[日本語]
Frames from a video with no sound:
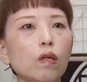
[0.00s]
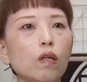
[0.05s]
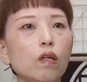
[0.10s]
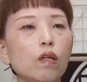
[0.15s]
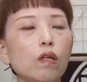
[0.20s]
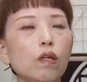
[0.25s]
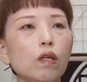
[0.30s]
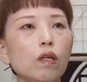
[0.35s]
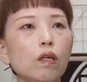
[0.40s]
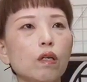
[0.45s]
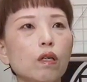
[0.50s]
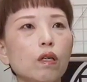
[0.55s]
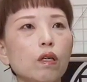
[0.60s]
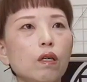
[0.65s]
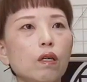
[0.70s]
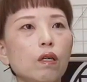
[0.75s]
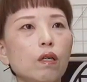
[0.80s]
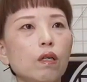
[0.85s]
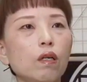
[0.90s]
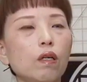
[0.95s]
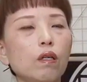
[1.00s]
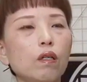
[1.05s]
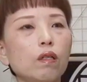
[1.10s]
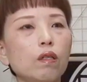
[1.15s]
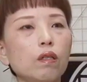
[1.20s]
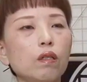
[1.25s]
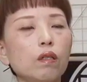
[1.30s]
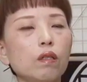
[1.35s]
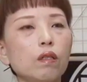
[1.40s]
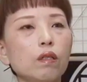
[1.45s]

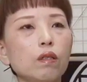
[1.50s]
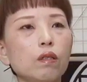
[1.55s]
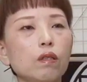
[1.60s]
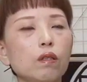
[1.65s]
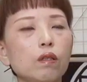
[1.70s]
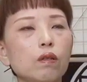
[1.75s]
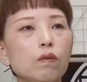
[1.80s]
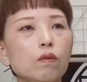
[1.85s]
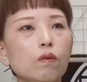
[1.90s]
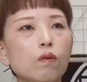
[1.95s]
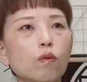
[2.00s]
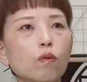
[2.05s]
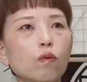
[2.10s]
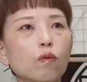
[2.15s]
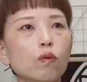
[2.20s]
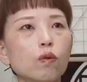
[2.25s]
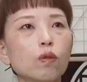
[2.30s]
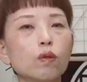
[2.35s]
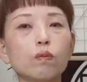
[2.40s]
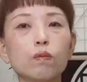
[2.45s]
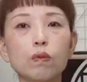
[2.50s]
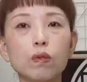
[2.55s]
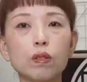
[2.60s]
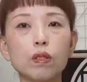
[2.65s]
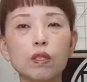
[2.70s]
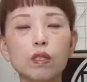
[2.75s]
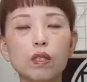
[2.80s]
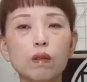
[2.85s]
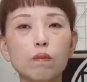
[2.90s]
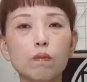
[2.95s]
えー、こう
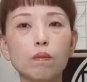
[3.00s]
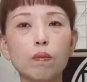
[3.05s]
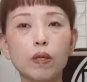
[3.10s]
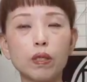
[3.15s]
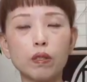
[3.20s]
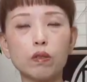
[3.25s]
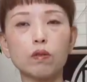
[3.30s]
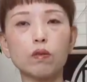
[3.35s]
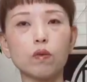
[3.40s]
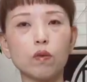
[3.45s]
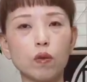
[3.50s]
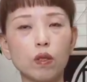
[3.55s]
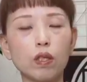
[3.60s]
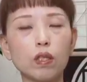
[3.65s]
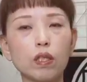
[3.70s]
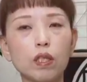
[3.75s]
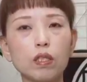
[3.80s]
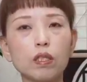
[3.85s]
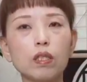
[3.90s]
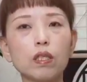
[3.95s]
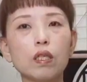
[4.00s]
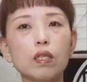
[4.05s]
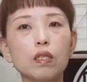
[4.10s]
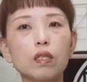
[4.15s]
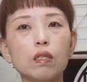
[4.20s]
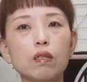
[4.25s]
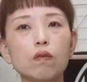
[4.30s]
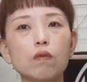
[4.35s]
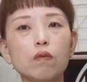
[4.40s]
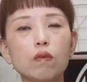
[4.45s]
紬がバッと花咲い
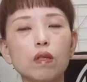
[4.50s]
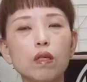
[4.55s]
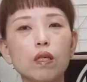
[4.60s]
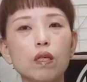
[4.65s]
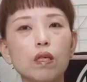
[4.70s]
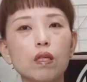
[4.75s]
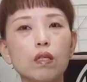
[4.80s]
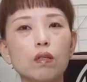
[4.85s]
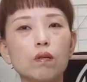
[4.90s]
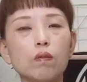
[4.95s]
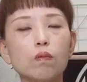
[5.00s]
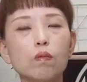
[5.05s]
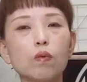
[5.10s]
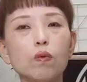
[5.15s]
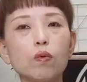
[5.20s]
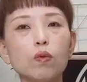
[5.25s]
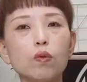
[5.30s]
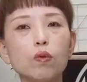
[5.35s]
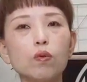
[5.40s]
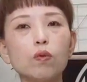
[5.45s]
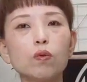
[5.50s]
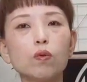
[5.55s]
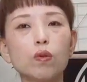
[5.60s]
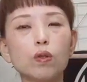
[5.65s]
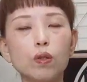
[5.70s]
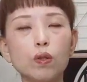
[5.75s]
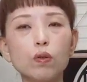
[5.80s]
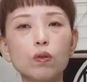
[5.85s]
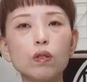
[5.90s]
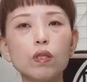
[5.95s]
たので、もうちょっと
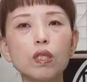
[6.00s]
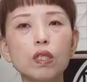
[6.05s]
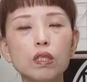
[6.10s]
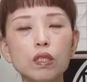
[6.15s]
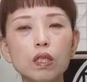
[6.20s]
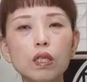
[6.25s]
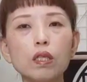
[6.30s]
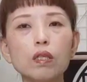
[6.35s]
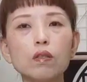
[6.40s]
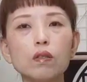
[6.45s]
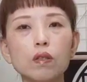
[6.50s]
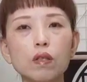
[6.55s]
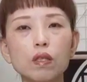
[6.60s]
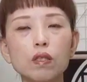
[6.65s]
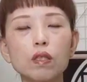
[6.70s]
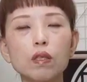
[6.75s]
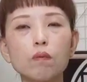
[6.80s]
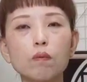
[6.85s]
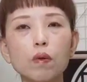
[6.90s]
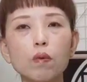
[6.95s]
いろんなサイズが出